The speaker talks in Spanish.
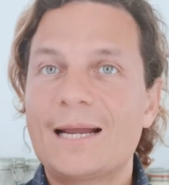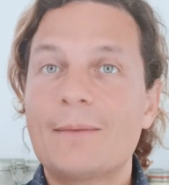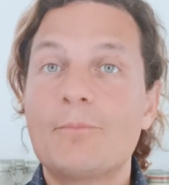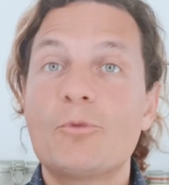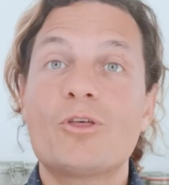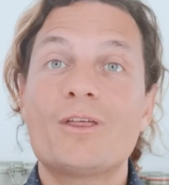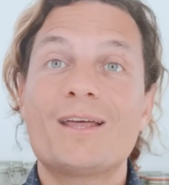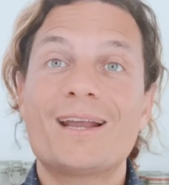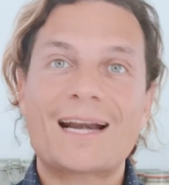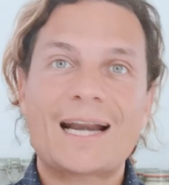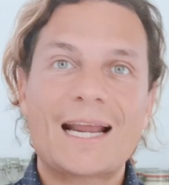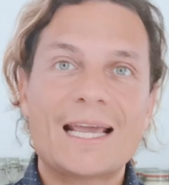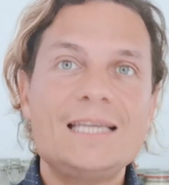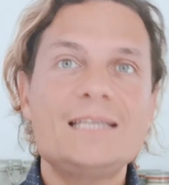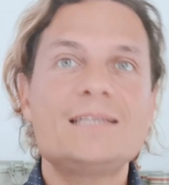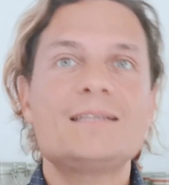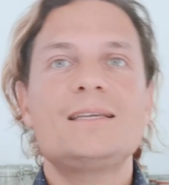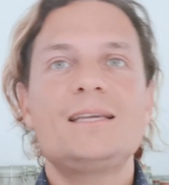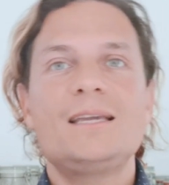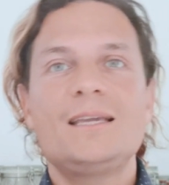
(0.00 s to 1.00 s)
gramos de
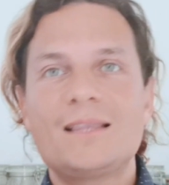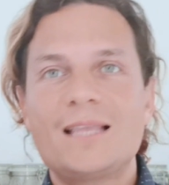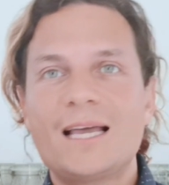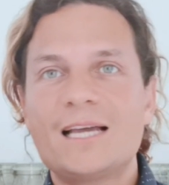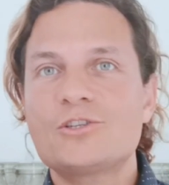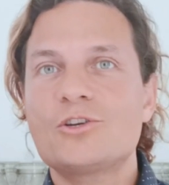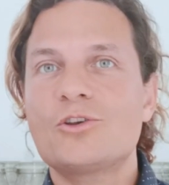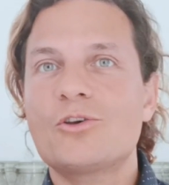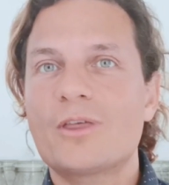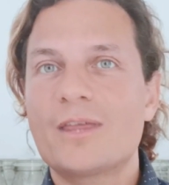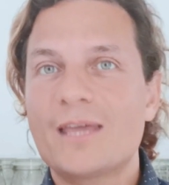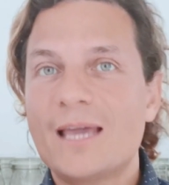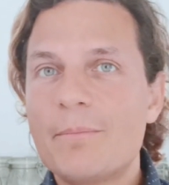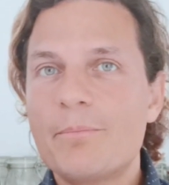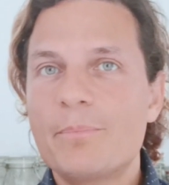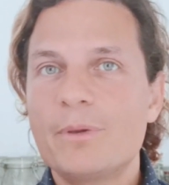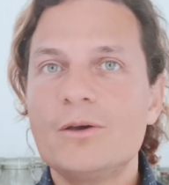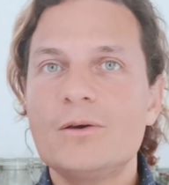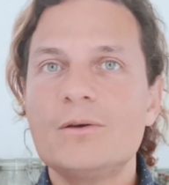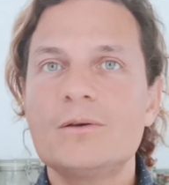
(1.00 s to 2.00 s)
raíz y tallos de
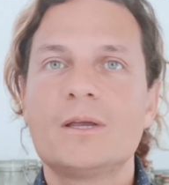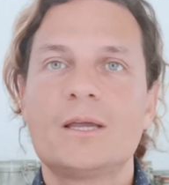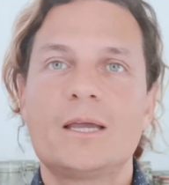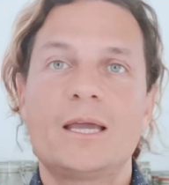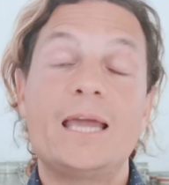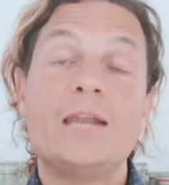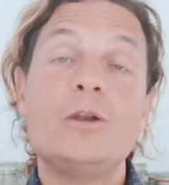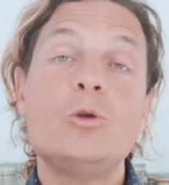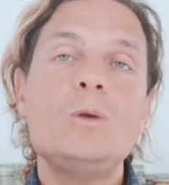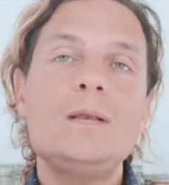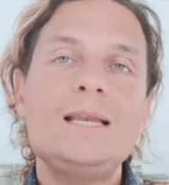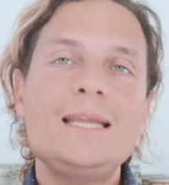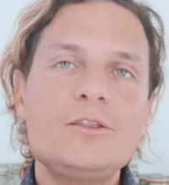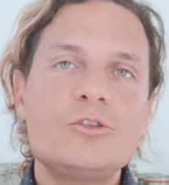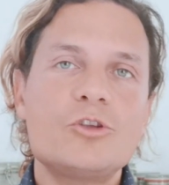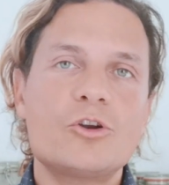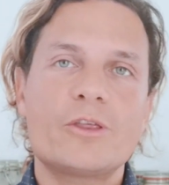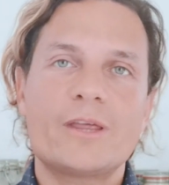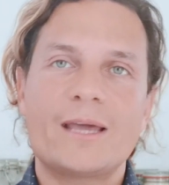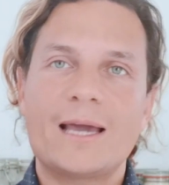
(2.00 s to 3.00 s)
apio en un
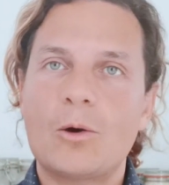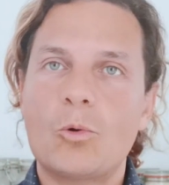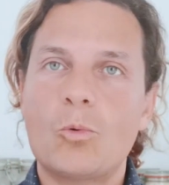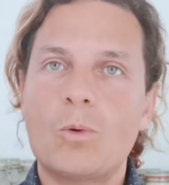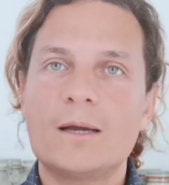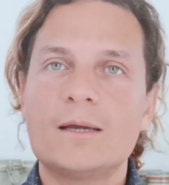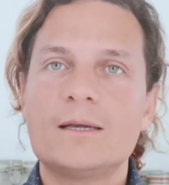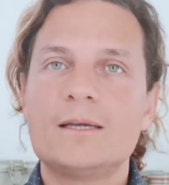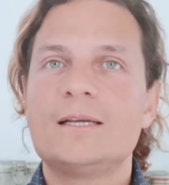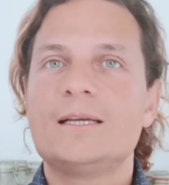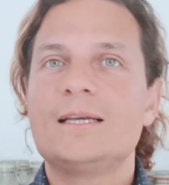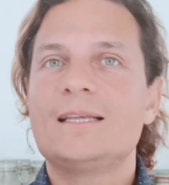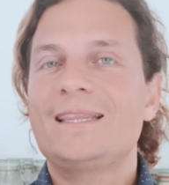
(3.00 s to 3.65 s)
litro de agua.